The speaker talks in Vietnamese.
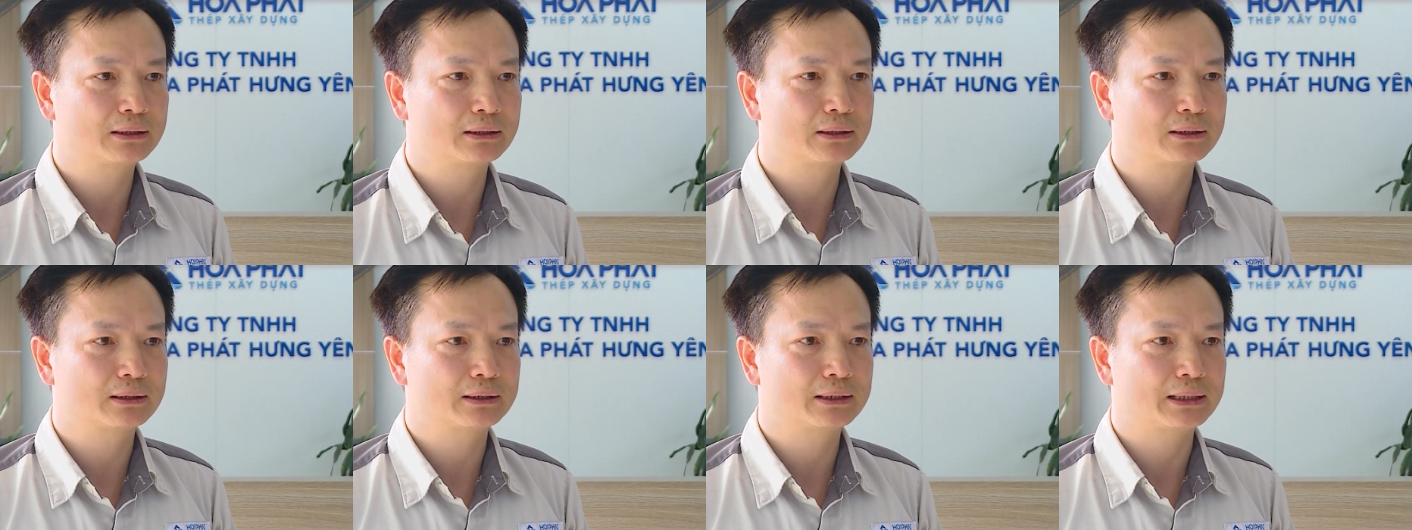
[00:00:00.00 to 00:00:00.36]

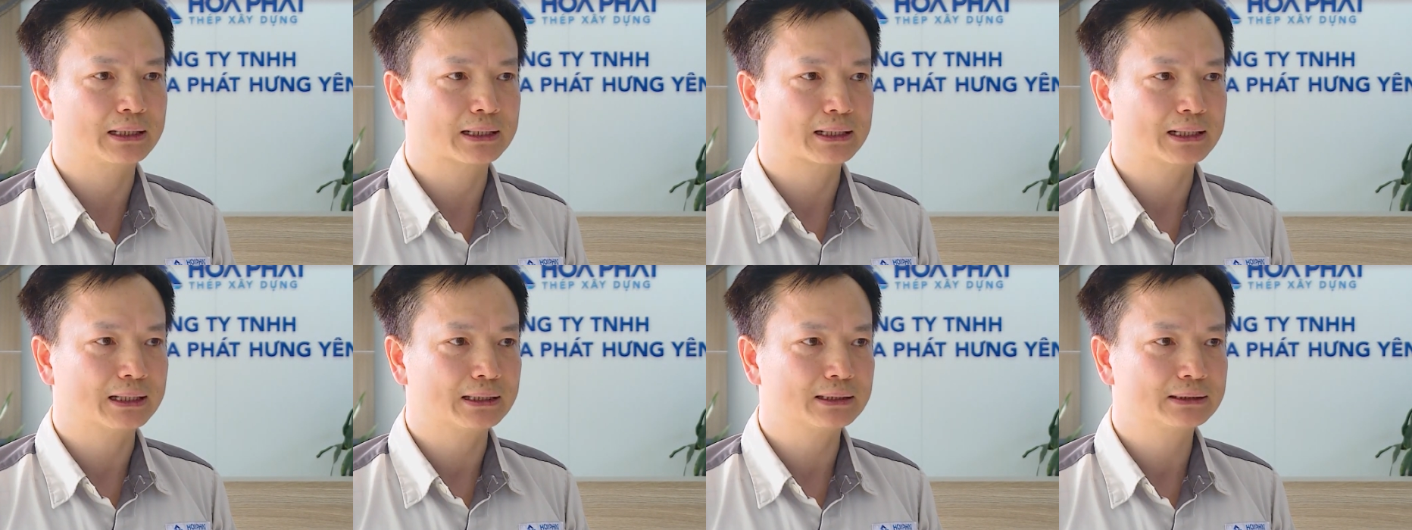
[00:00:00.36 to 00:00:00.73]
thực hiện
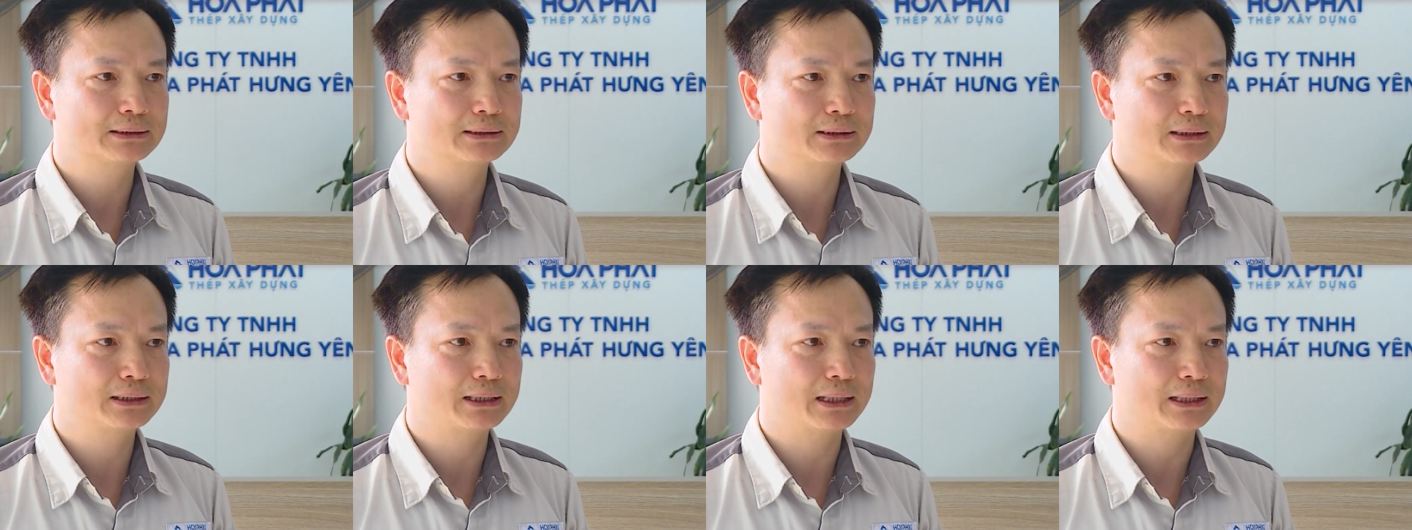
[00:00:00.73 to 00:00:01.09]
các cái
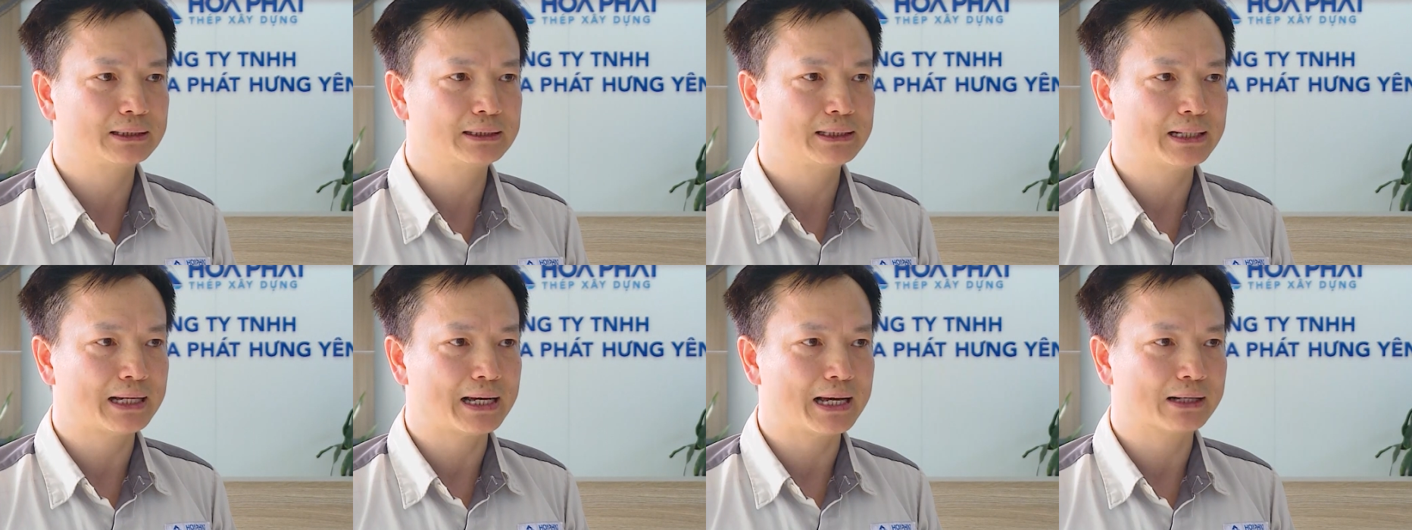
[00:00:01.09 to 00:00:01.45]
sự kiện
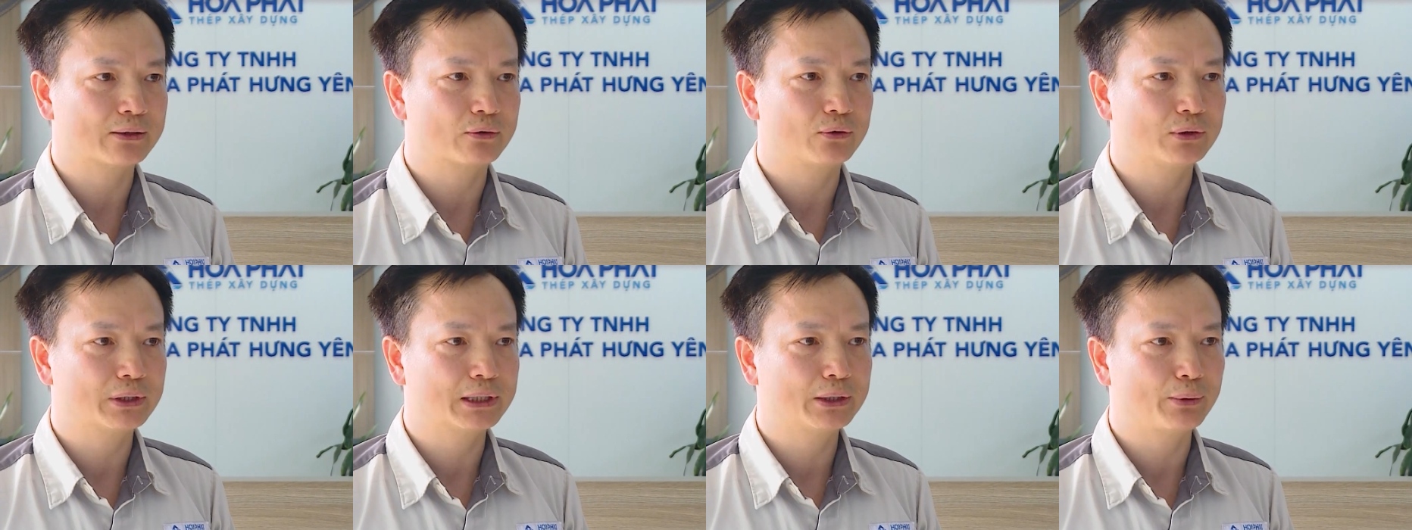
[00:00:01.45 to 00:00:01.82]
DIA
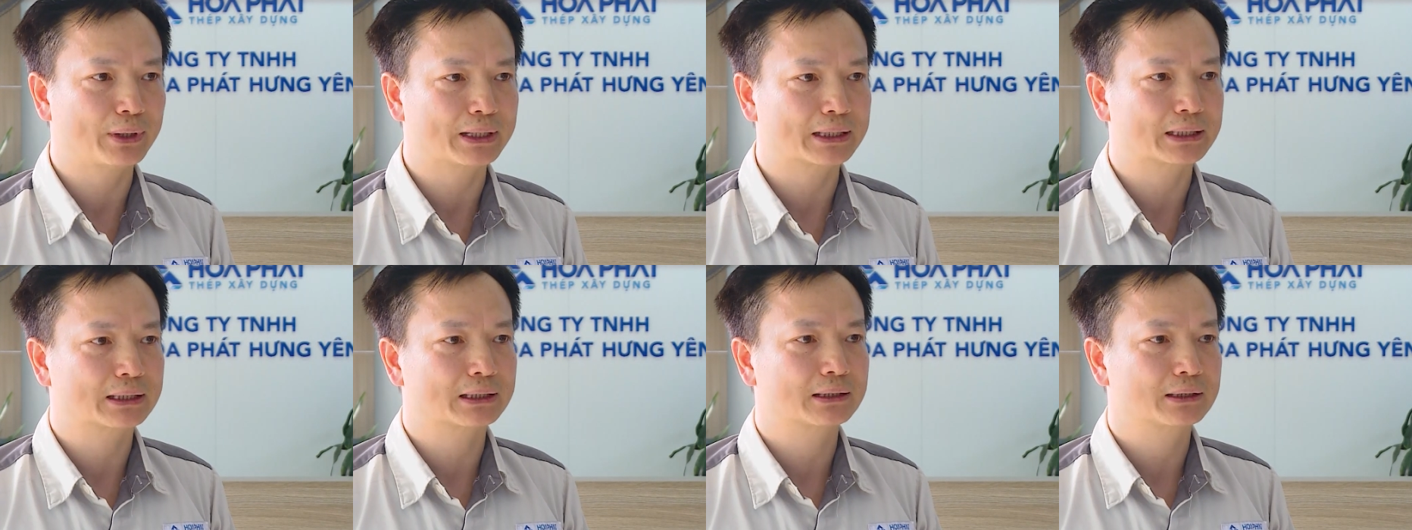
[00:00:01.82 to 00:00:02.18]
có kế hoạch